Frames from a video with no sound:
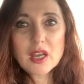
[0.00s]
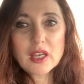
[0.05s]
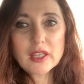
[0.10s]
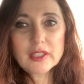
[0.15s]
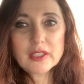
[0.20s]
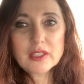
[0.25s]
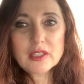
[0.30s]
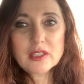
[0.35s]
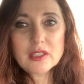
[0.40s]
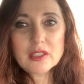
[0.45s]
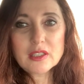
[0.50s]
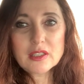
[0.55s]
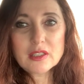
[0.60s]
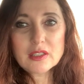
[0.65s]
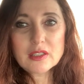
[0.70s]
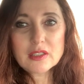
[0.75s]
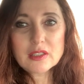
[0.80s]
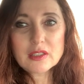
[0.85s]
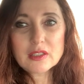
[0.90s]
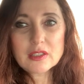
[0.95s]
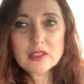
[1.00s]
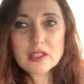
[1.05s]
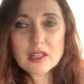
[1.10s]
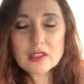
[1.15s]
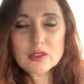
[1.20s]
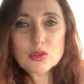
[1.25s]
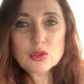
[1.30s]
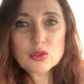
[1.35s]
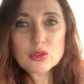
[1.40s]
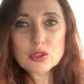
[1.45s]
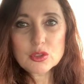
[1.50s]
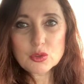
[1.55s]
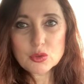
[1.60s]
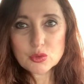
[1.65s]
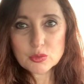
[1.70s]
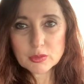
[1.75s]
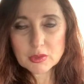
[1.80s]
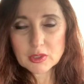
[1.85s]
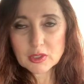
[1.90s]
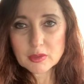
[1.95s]
И я долго
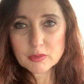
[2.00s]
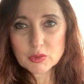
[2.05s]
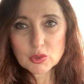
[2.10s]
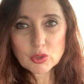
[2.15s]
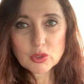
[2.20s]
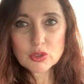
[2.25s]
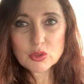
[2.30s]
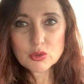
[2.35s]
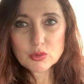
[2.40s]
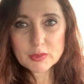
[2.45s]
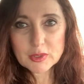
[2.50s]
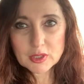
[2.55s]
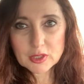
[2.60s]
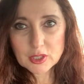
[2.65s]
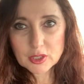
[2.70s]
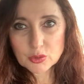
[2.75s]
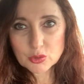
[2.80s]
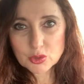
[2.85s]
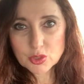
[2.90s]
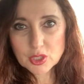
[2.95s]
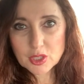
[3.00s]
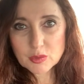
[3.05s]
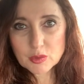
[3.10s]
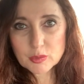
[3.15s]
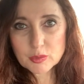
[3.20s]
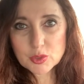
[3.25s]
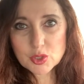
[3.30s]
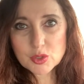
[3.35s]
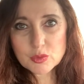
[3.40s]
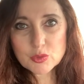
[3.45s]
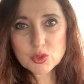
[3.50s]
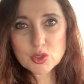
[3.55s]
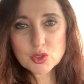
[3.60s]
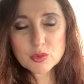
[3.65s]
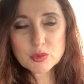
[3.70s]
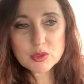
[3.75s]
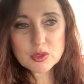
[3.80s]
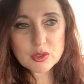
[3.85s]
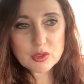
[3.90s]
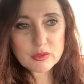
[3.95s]
думала и много думала на эту тему, почему,
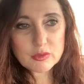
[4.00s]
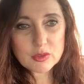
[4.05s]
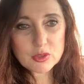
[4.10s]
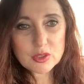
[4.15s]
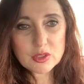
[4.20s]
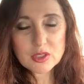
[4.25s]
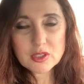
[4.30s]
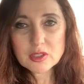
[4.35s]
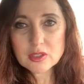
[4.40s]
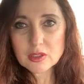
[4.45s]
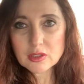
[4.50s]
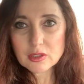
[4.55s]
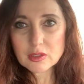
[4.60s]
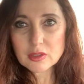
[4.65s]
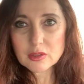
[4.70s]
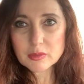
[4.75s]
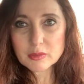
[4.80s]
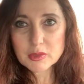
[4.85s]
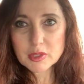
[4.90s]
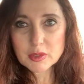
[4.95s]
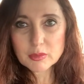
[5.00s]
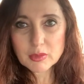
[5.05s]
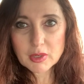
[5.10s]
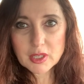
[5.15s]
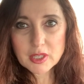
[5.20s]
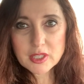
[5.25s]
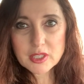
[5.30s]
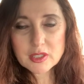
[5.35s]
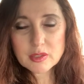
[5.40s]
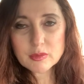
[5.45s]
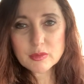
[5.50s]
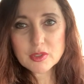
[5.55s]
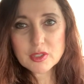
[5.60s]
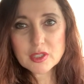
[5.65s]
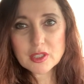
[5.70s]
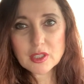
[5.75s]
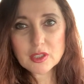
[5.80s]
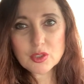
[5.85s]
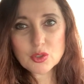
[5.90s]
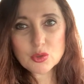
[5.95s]
собственно, вот э, минимализм не
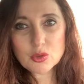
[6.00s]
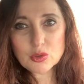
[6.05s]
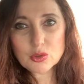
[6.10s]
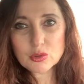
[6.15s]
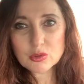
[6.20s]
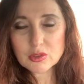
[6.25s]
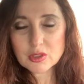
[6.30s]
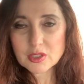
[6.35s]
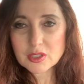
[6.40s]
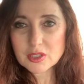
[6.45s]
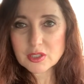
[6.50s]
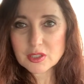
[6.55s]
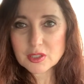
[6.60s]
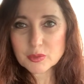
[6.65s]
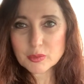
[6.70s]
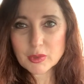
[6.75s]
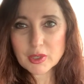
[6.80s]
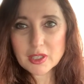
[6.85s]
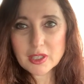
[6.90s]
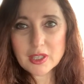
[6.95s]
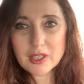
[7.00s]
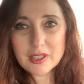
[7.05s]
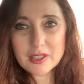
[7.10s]
затронул, так сказать, мои